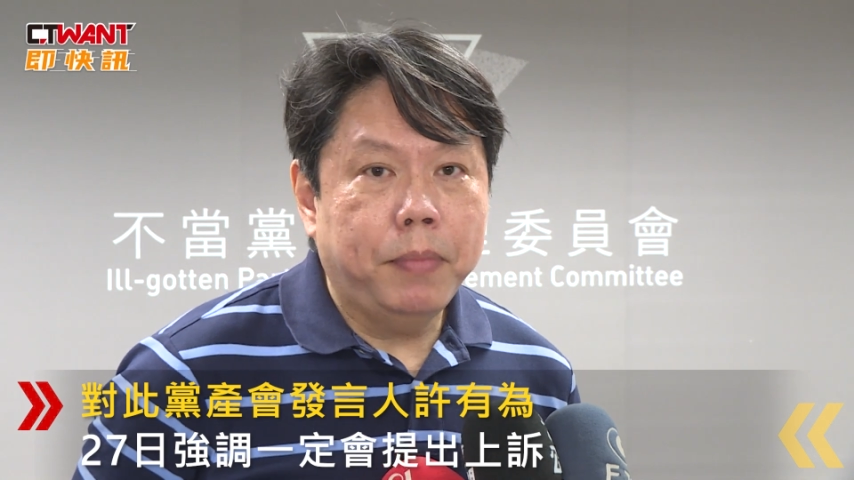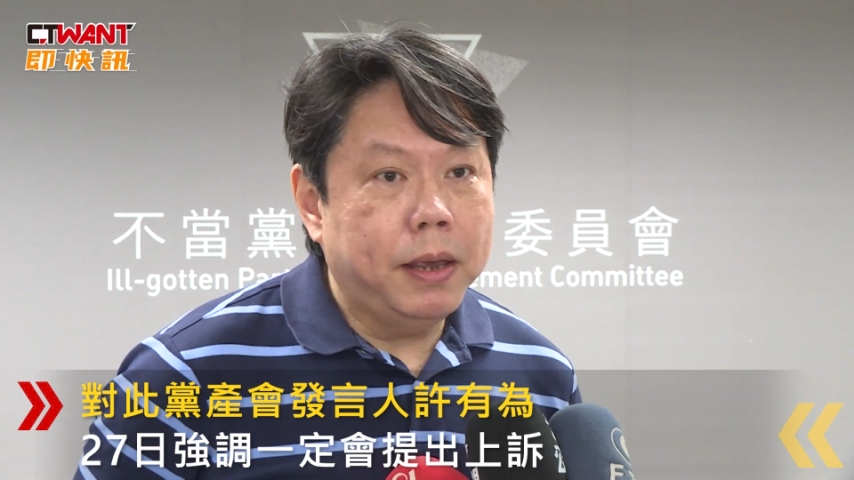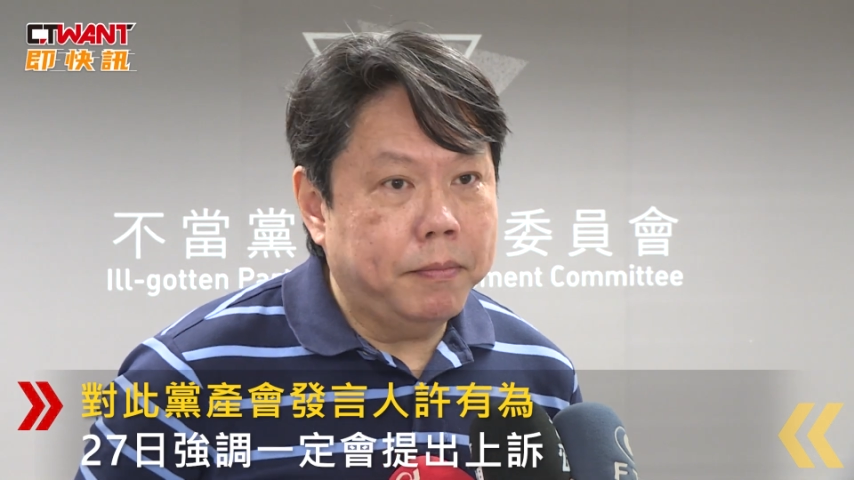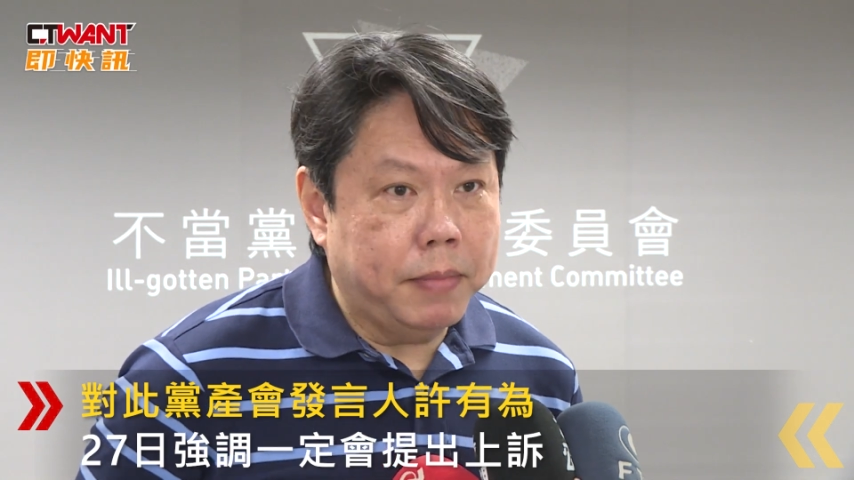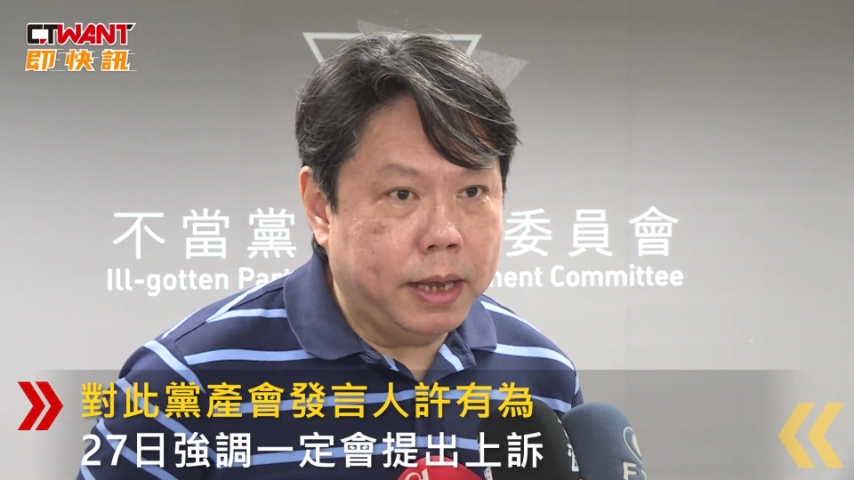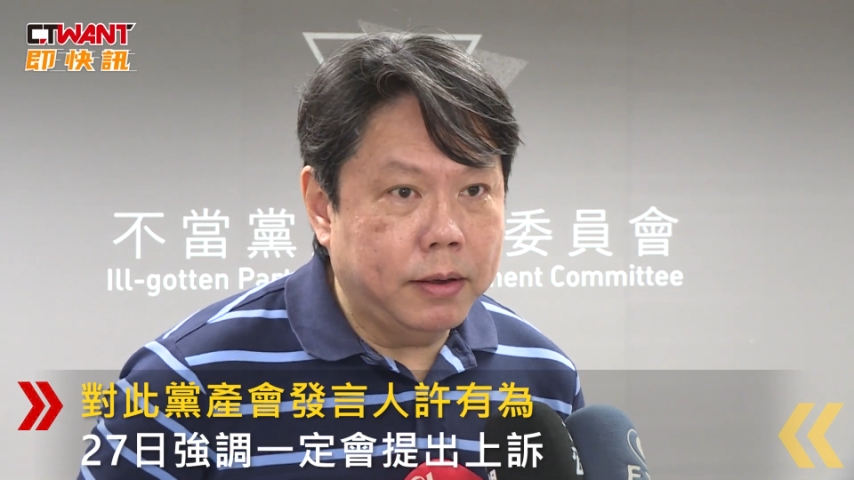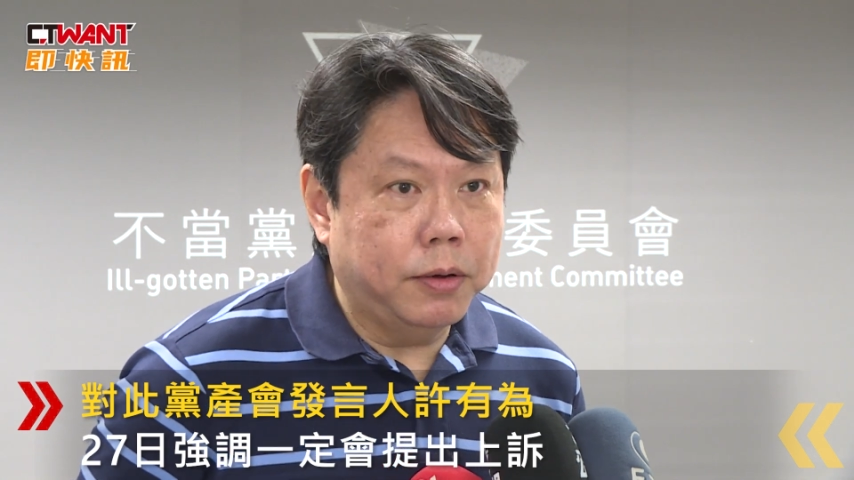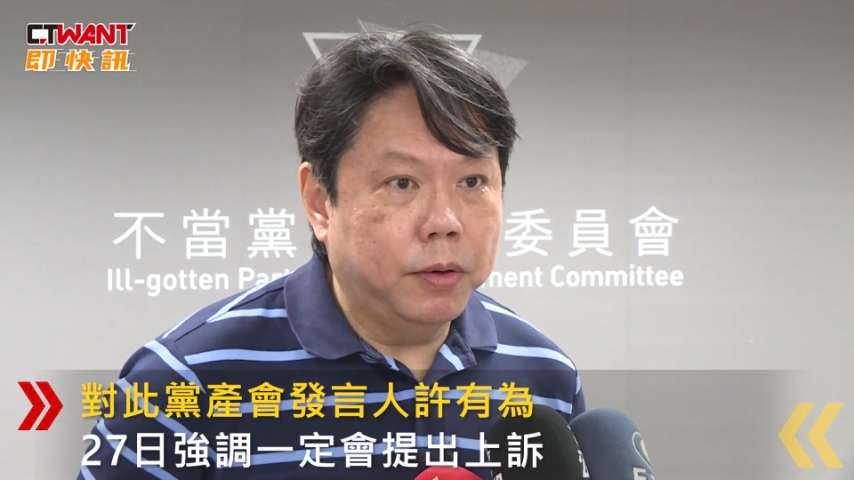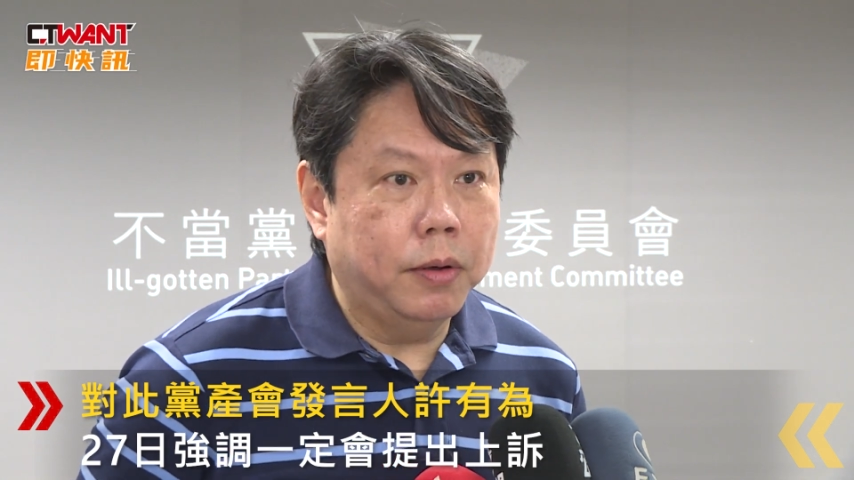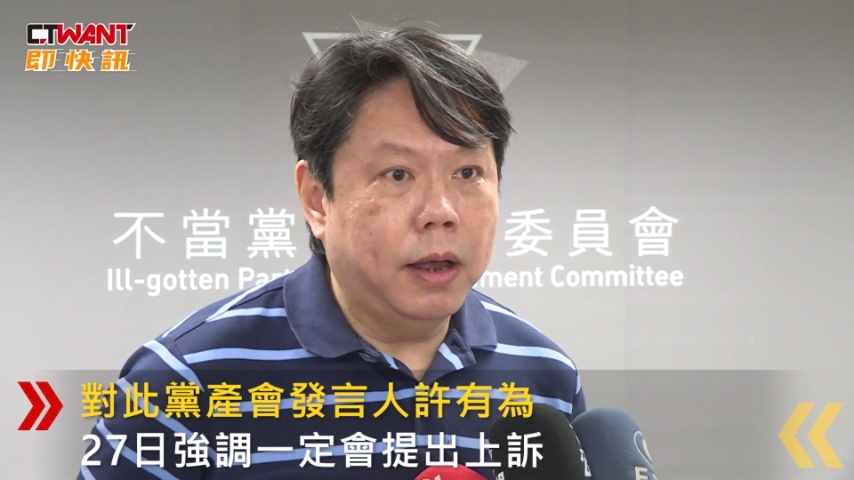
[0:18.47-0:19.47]
并没
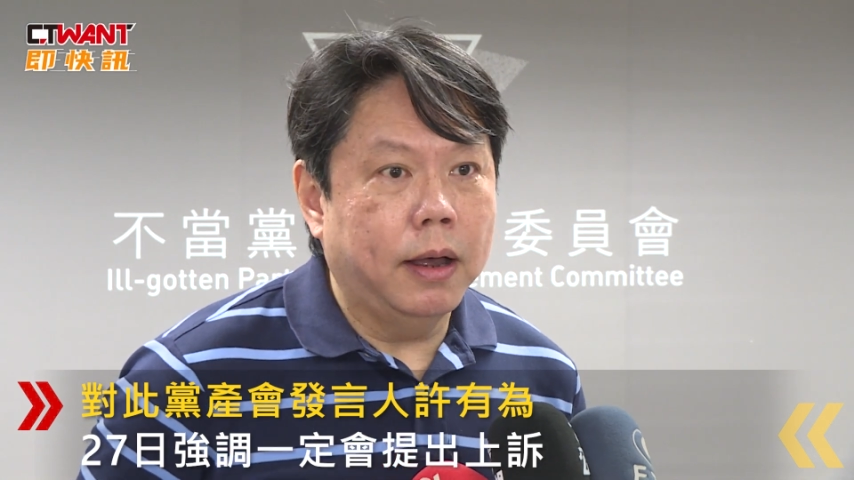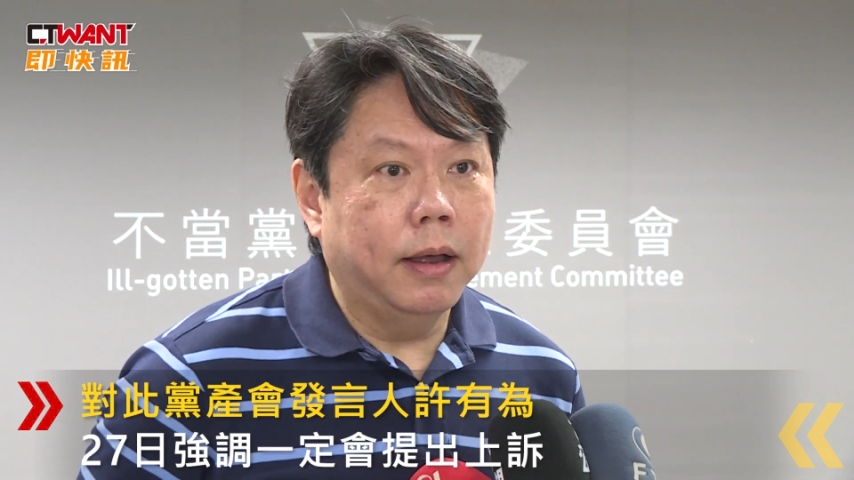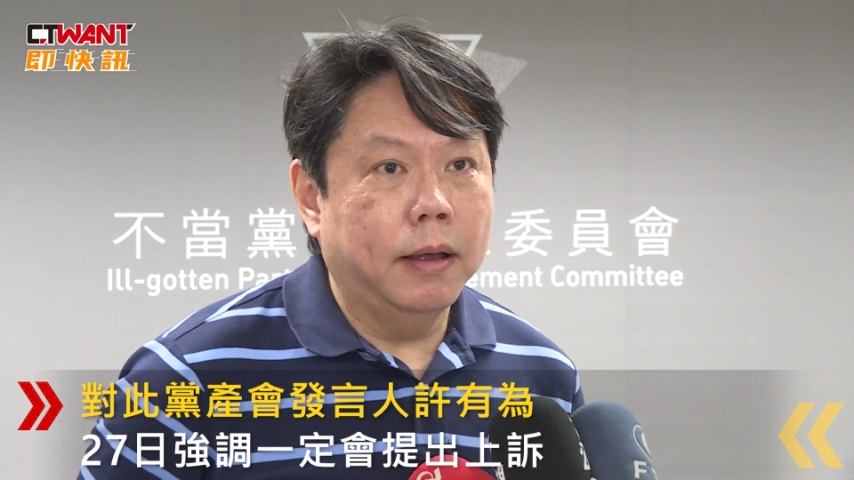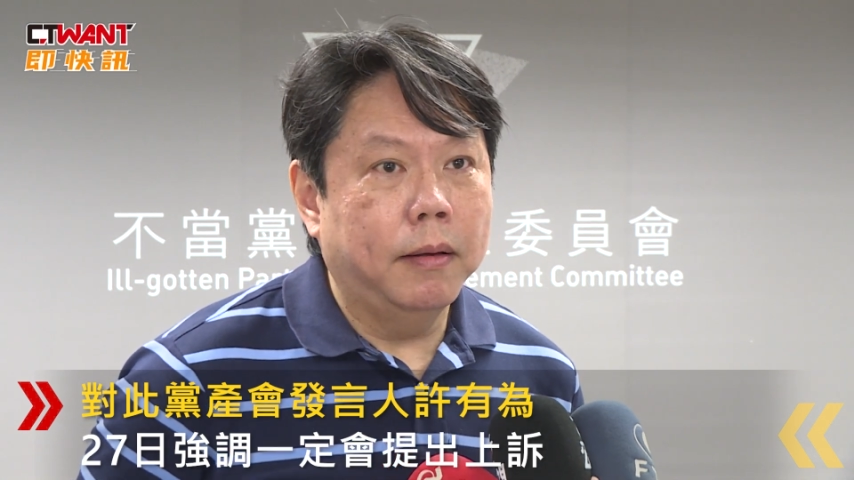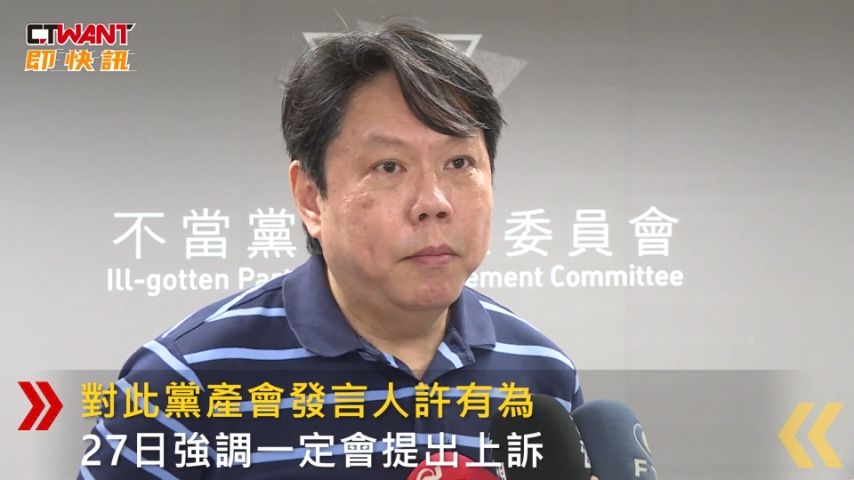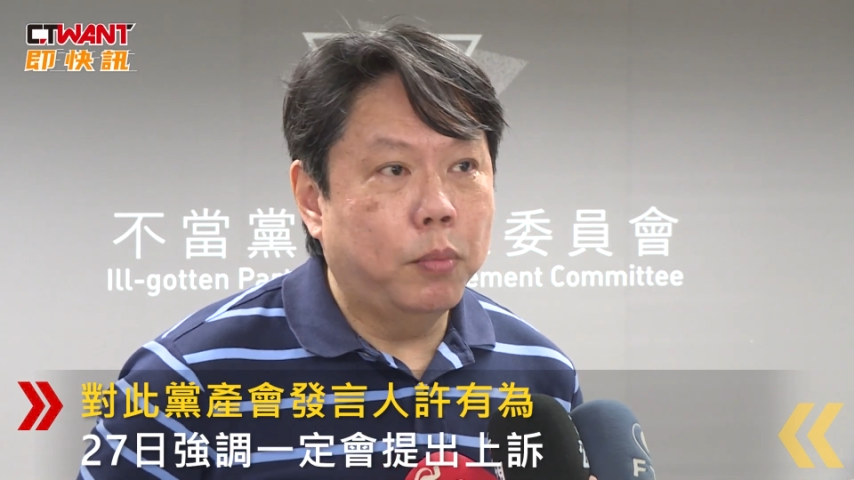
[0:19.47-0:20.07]
有呃